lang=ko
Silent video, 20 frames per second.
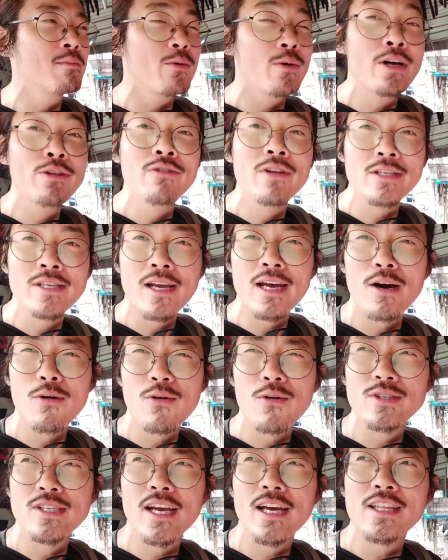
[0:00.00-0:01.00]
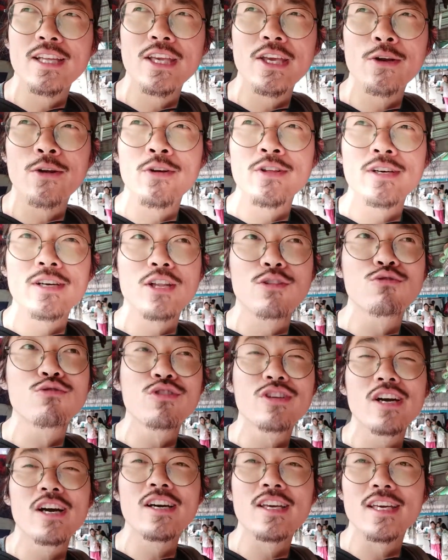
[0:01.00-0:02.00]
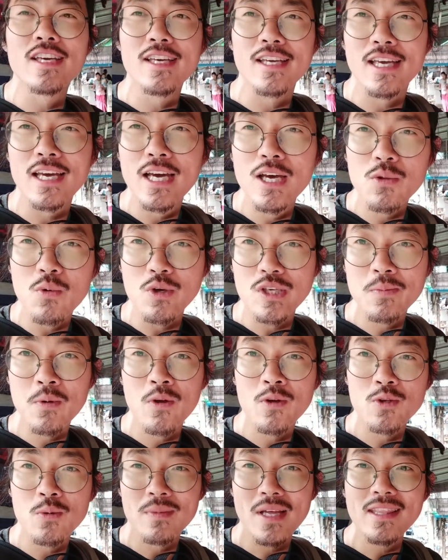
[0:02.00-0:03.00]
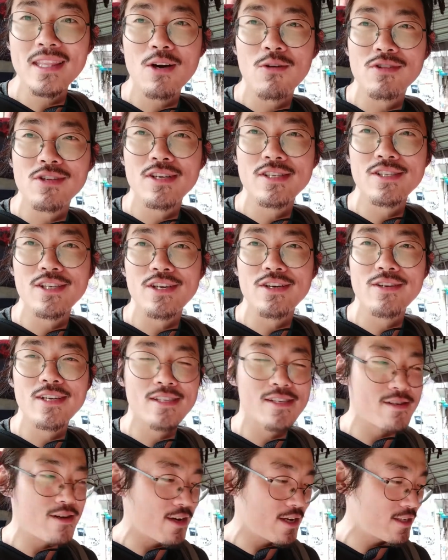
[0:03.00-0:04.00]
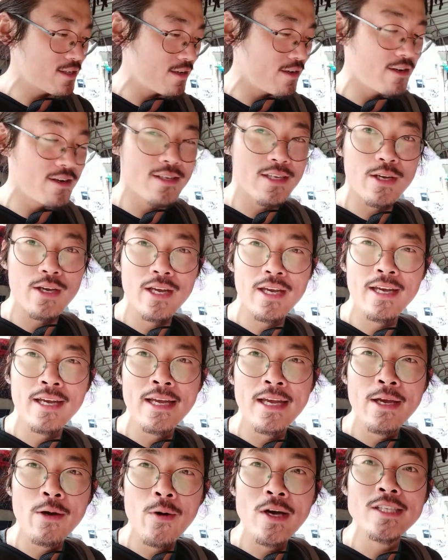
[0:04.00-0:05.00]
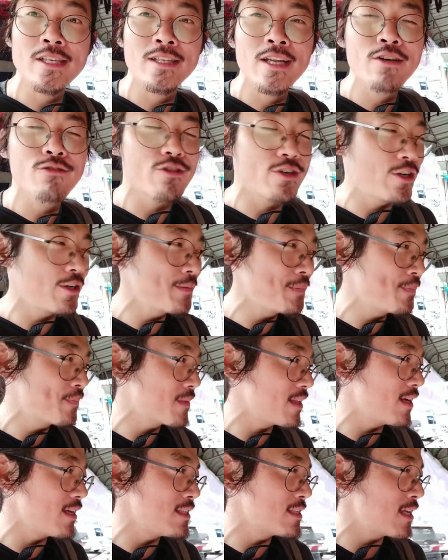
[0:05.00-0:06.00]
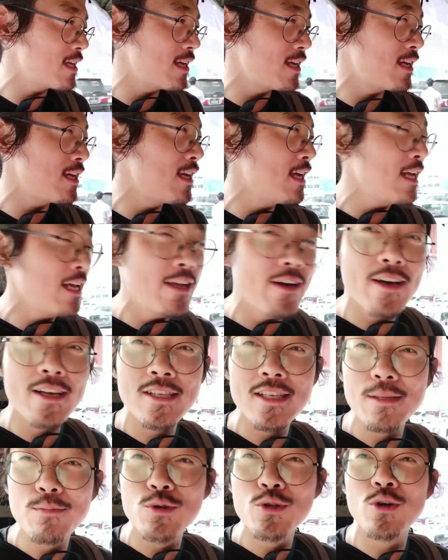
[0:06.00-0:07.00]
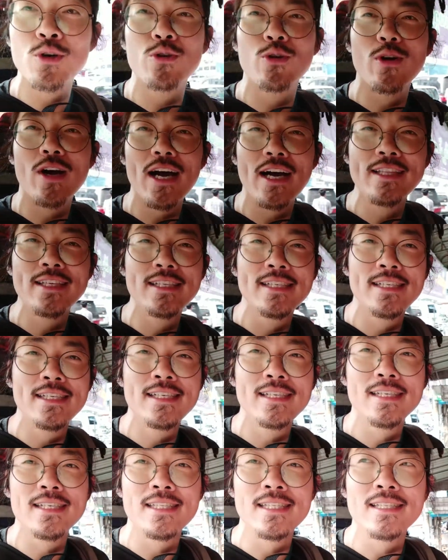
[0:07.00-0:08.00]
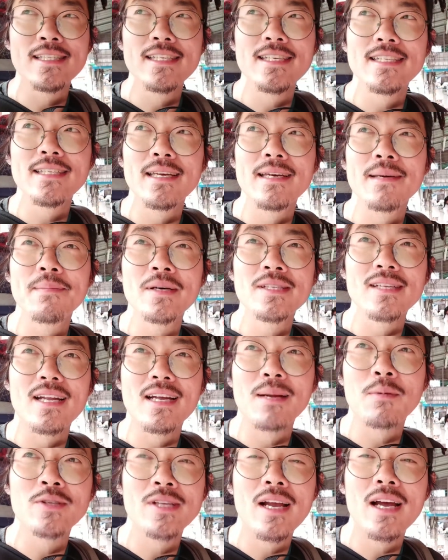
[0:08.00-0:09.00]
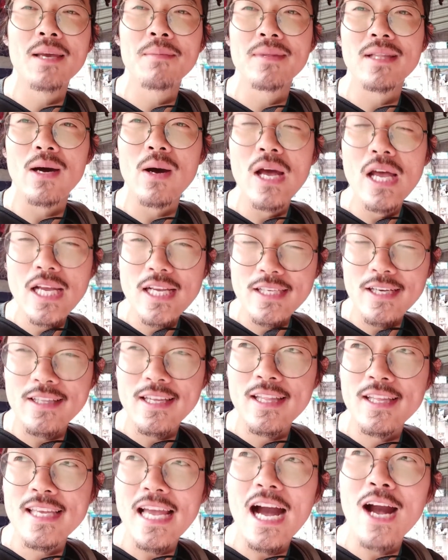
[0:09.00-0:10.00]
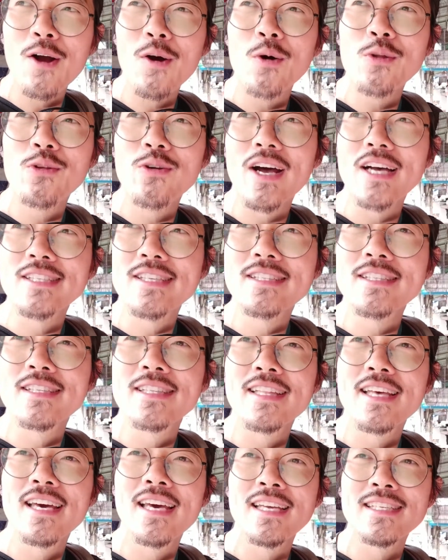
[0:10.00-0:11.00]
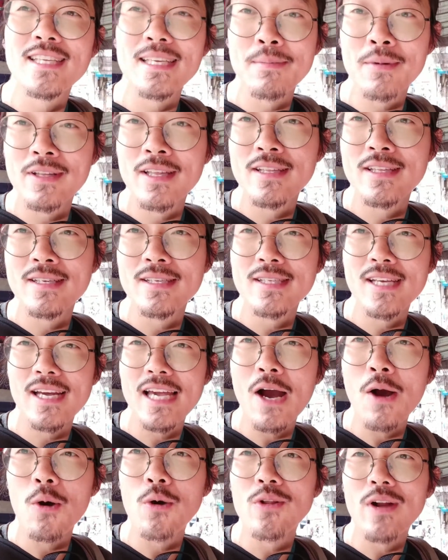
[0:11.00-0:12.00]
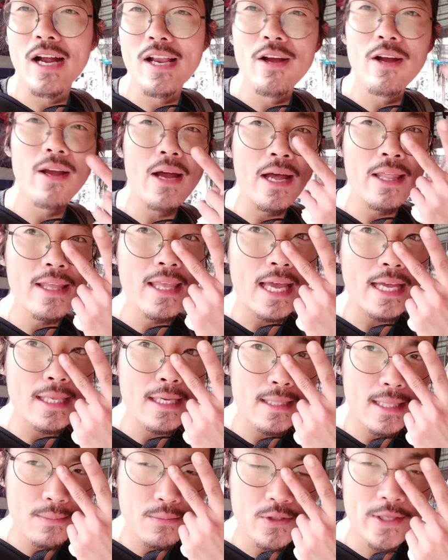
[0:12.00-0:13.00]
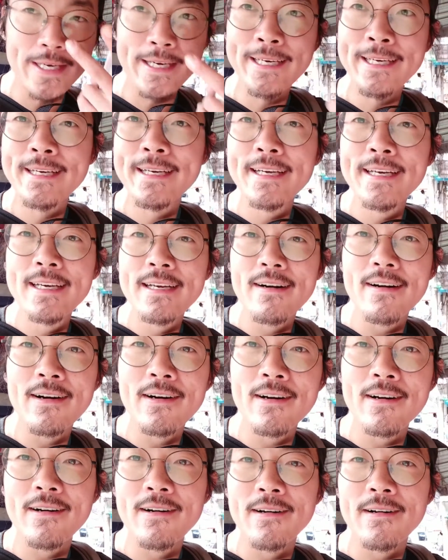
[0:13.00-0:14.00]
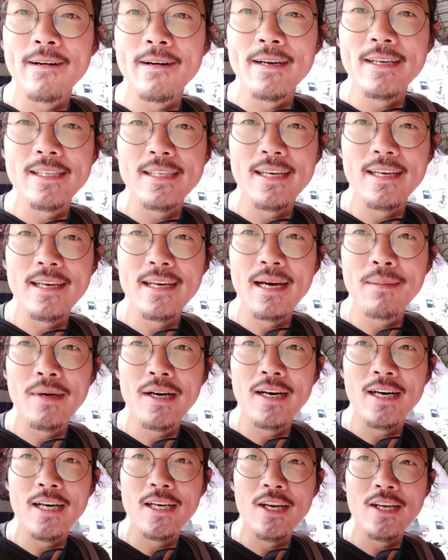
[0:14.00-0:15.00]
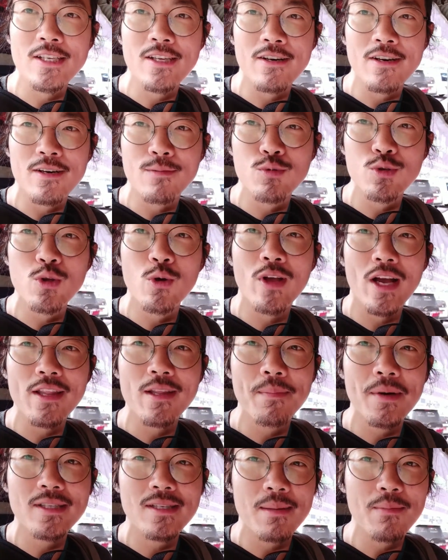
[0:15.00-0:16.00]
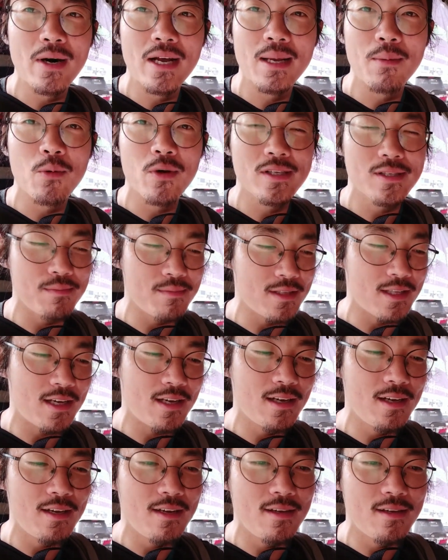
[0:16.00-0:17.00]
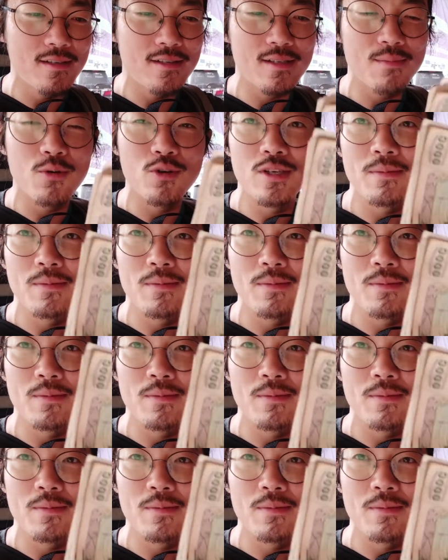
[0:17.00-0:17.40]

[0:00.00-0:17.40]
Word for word: 뭐 환율이 생각하고 제가 듣기로는 그 국경이 50원은 좀 낮다고 들었어요. 그래서 여기서 이제 환전했고요. 네, 이제 여기서 이제 무돈으로 가는 이제 버스를 알아볼 생각입니다. 전에는 양곤으로 갔었는데 이제 이번에는 제가 양곤을 가려고 하는 게 아니기 때문에 어 이제 아마 여기서 무돈 가는 버스를 한번 알아보겠습니다. 지금